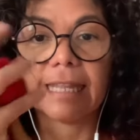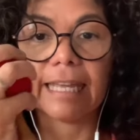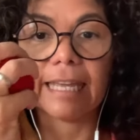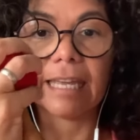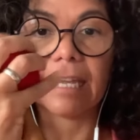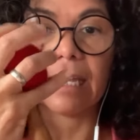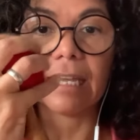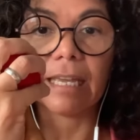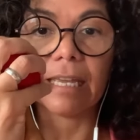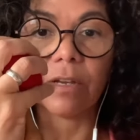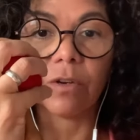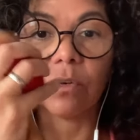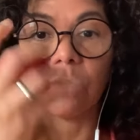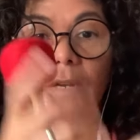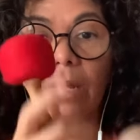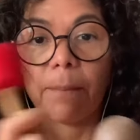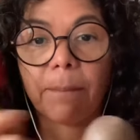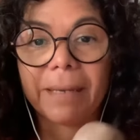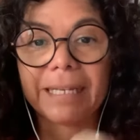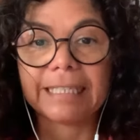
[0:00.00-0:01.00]
de eh,
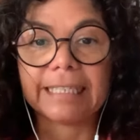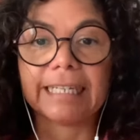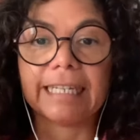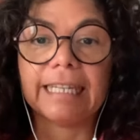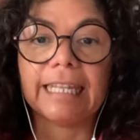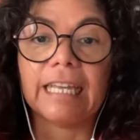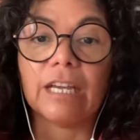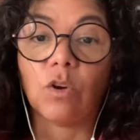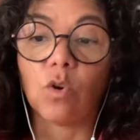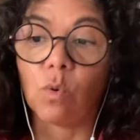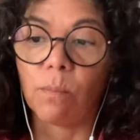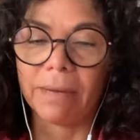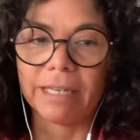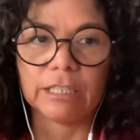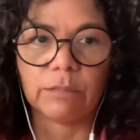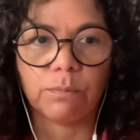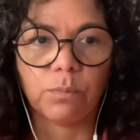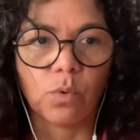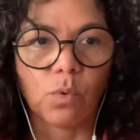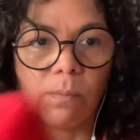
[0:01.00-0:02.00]
una especie de goma
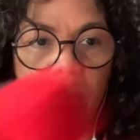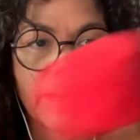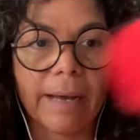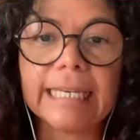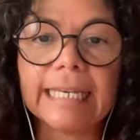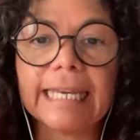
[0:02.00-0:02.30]
espuma.